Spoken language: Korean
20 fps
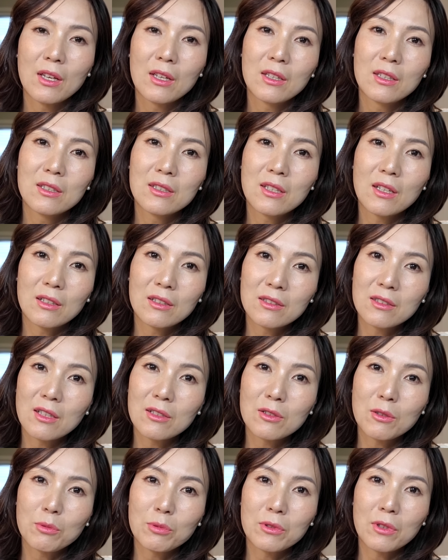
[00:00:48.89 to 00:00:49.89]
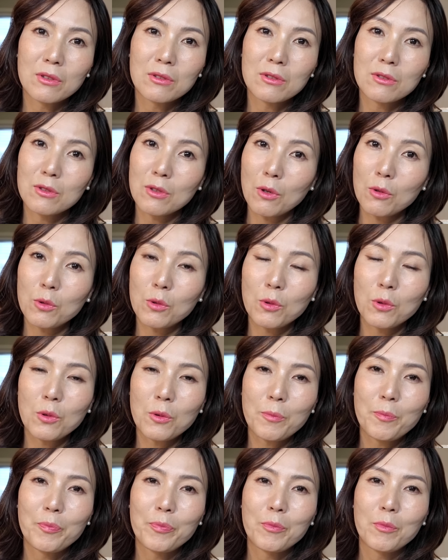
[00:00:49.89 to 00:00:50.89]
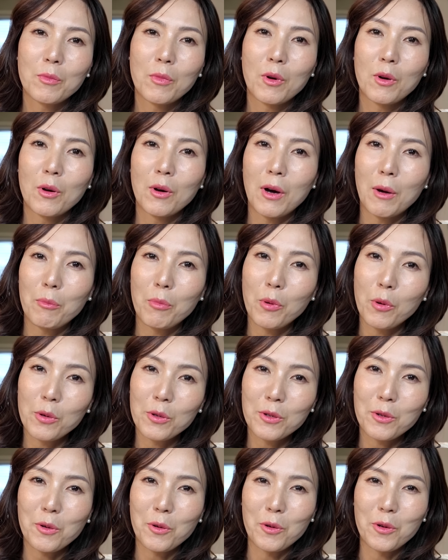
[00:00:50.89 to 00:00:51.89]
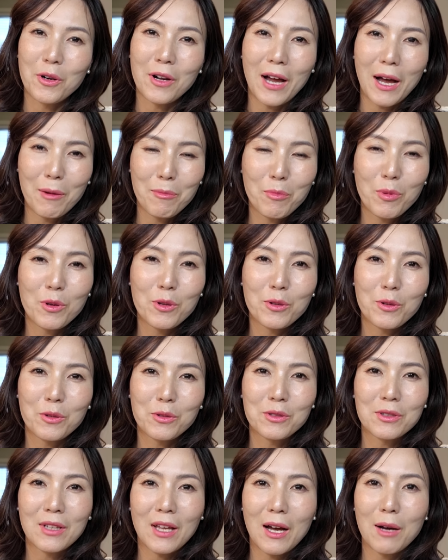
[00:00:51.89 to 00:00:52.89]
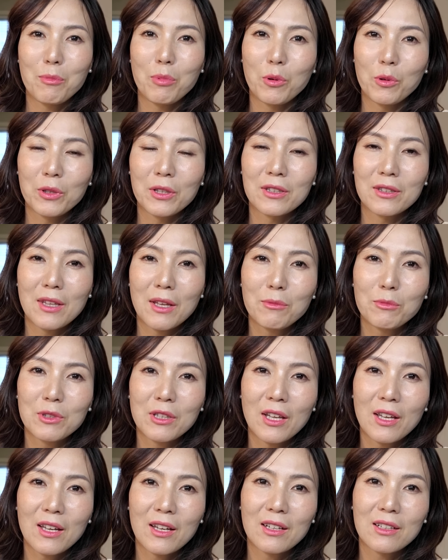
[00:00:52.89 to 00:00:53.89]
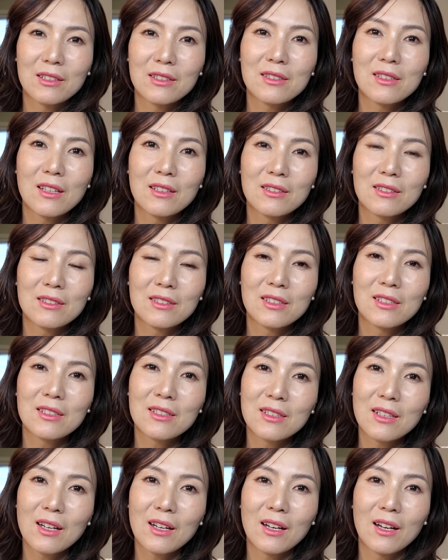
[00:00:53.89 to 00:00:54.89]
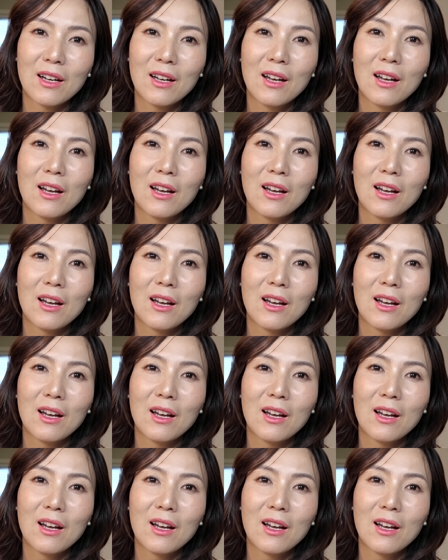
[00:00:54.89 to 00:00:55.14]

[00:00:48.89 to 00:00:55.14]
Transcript: 이제 그때서부터는 서로 뭐 보일 걸 안 보일 거를 다 보이기 때문에 그때는 진짜